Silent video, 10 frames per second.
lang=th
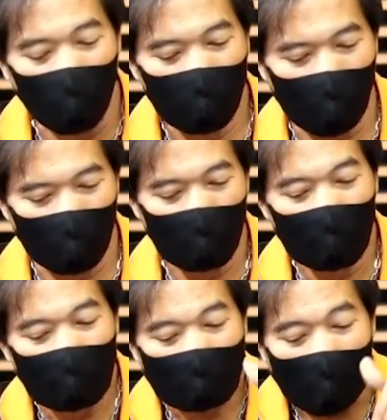นะครับ
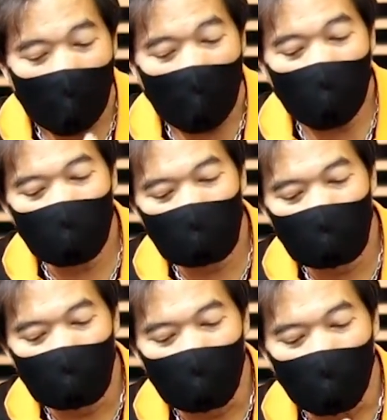แต่
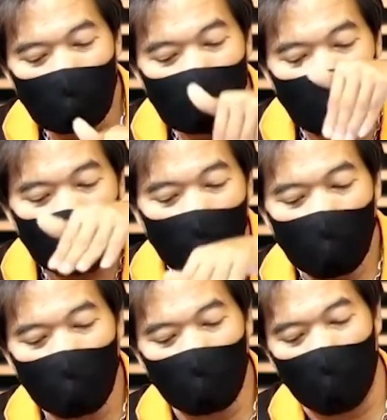ไอ้ 4K
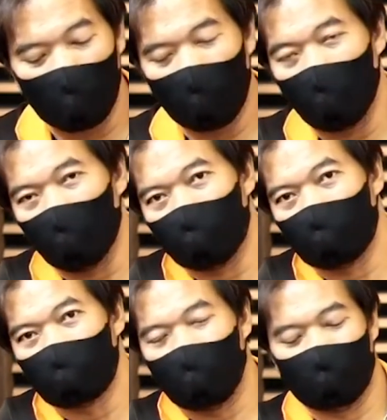เนี่ยหนักกว่าเดิม
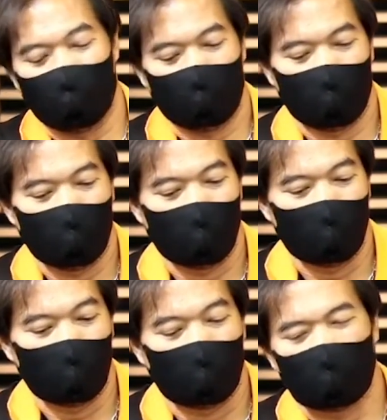นะครับ
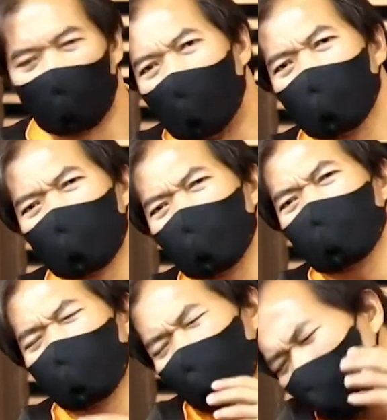ดังขึ้น
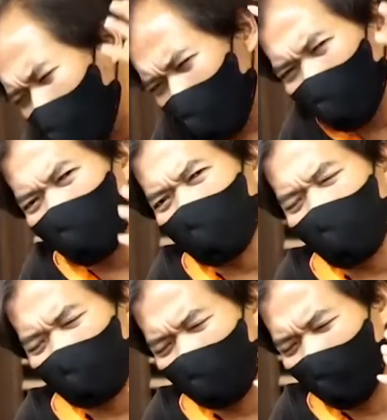ก็ไวขึ้นก็
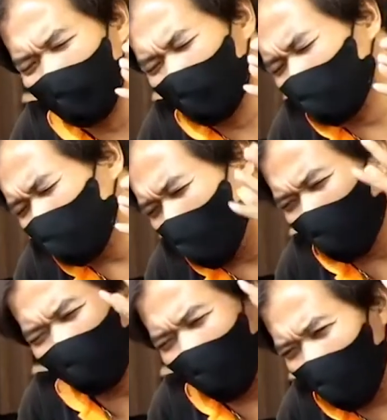เสียบ
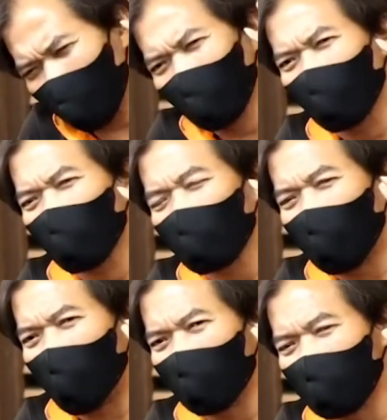แทงหูก
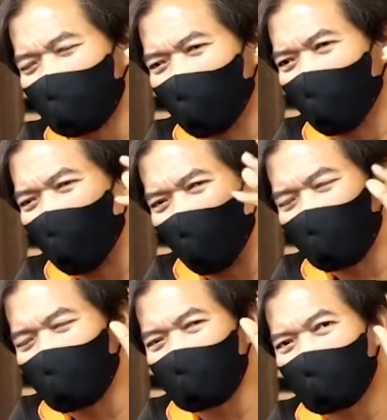ลายเป็นเสียงแหลม
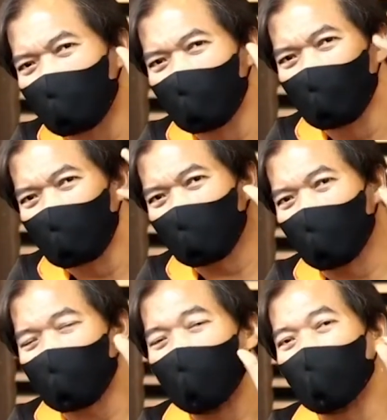ที่เสียบ
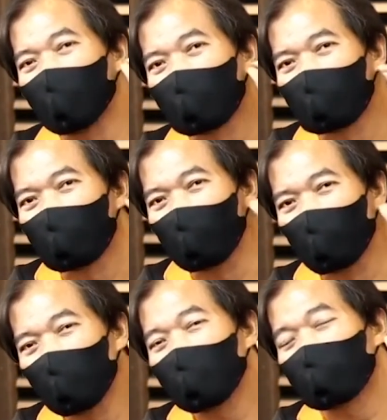แทงหู
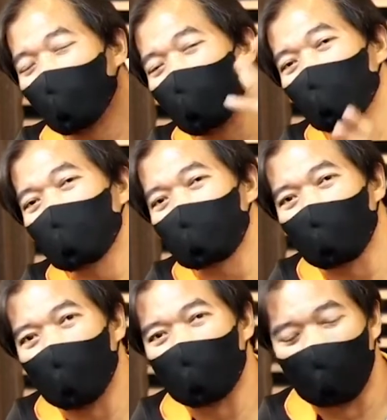ไม่ฟังแล้วไม่ส
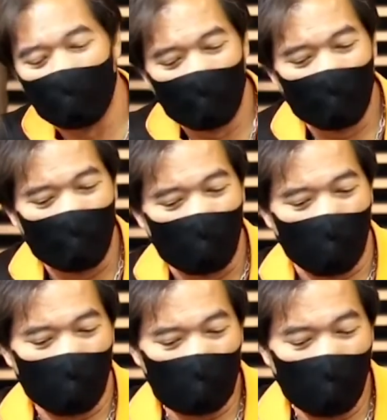บายเนี่ยเรา
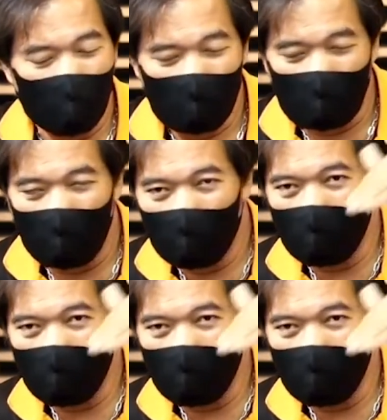ก็จำเป็นจะต้องลด